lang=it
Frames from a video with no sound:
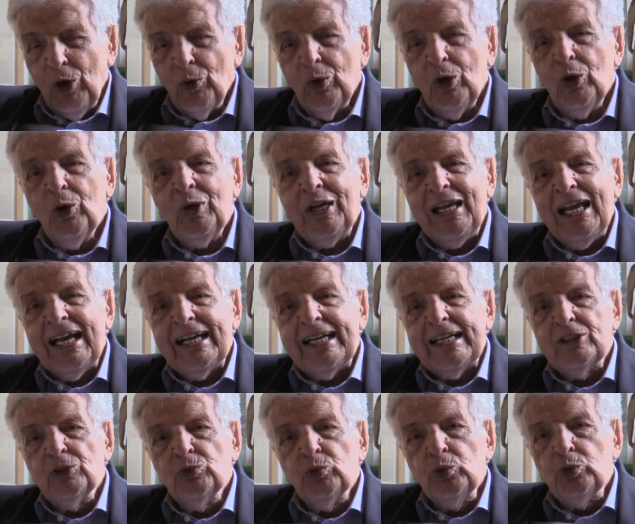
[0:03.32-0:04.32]
Quello che è
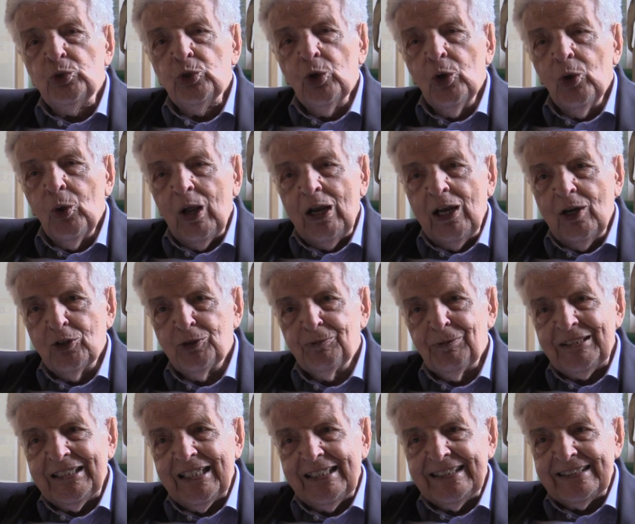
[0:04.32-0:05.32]
accaduto
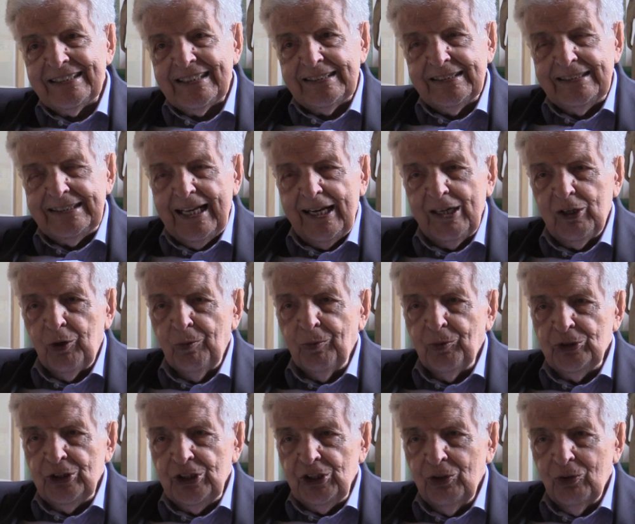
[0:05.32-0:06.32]
all'ospedale San
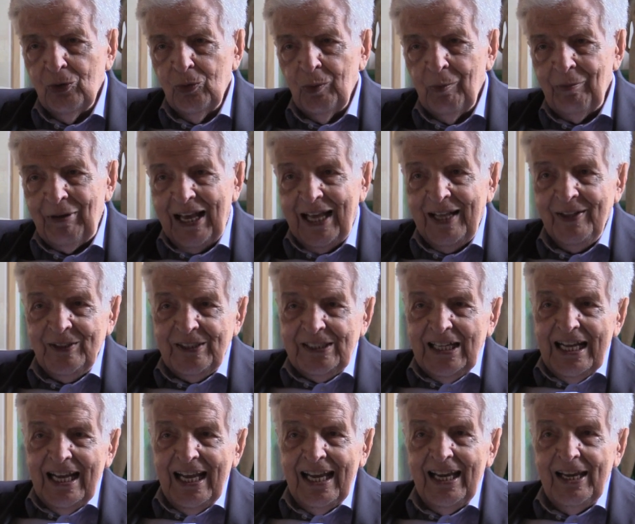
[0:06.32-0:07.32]
Giacomo di Roma
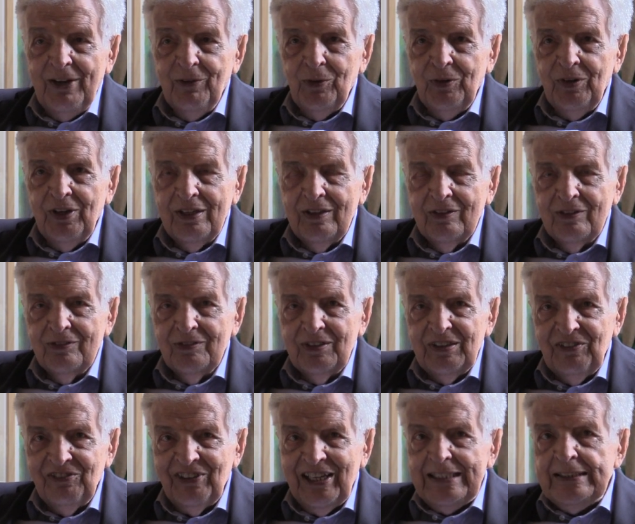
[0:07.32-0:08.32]
è un,
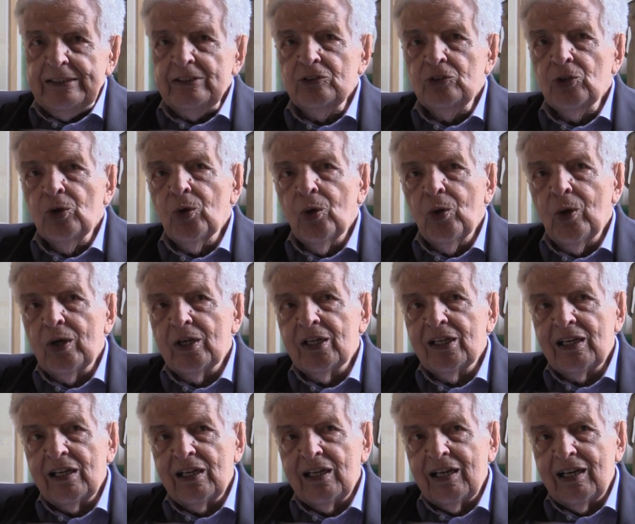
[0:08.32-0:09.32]
un evento
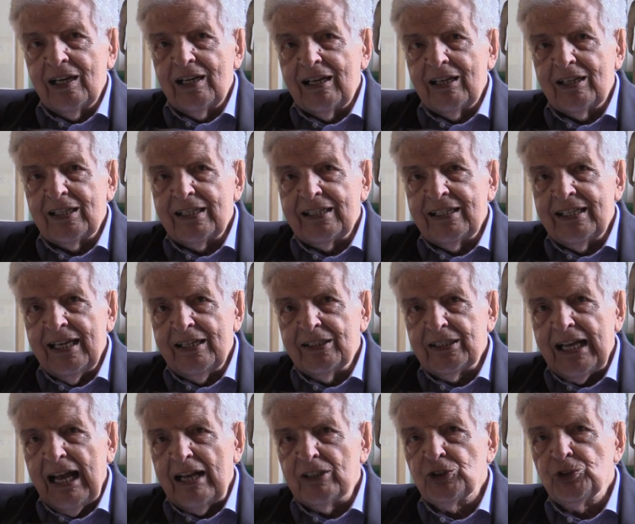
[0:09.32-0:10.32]
eh,
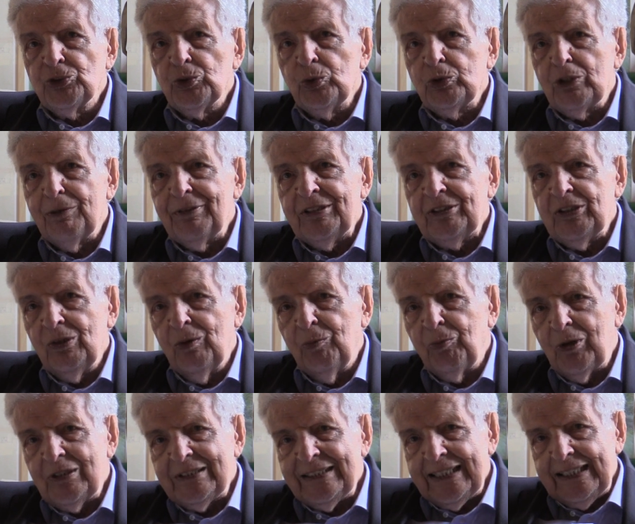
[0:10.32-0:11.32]
che assolutamente non
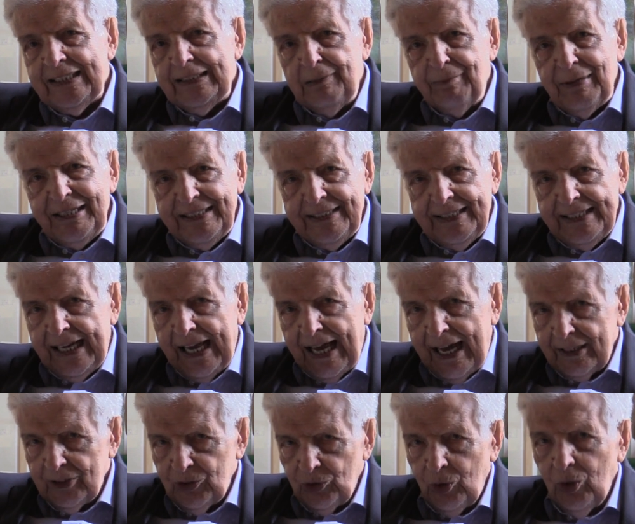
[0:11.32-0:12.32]
può essere
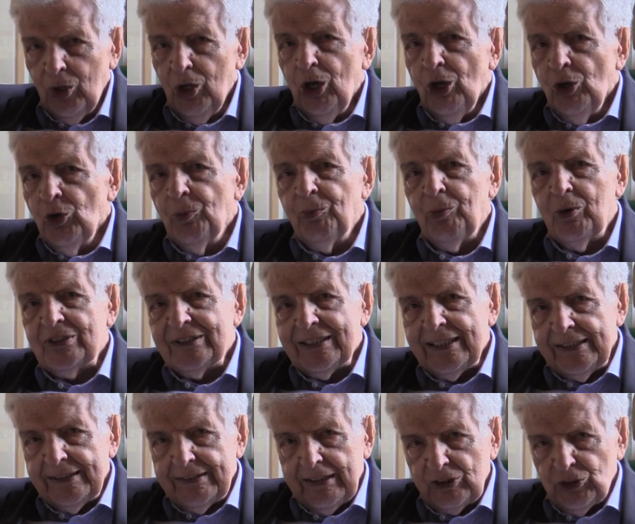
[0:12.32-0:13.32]
dimenticato, non può
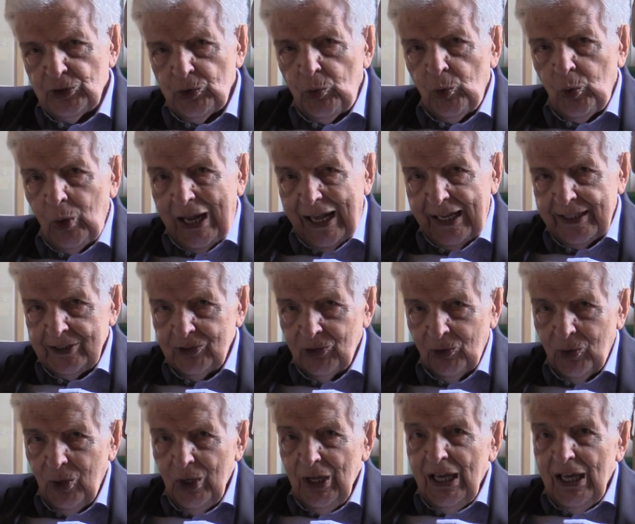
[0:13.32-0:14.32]
essere trascurato